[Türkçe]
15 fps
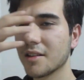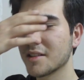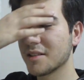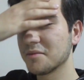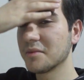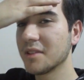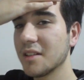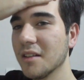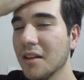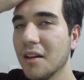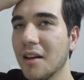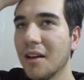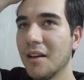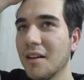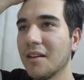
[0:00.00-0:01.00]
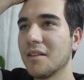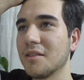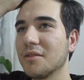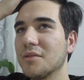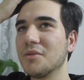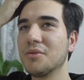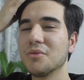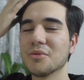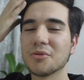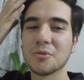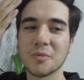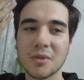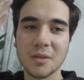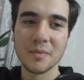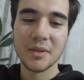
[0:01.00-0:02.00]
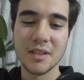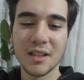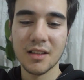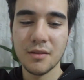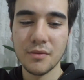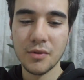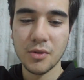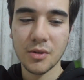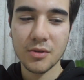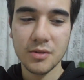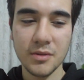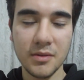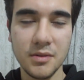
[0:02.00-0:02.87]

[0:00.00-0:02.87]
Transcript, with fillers: ya şimdi YouTube'da bir tane vlog